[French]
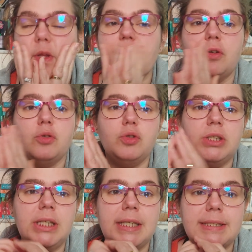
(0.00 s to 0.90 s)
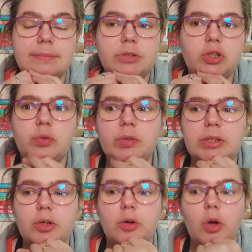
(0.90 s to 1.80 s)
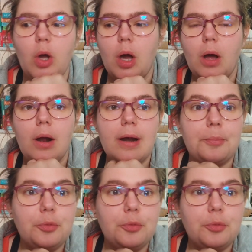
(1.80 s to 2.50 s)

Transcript: Vendredi et samedi, j'ai fait que la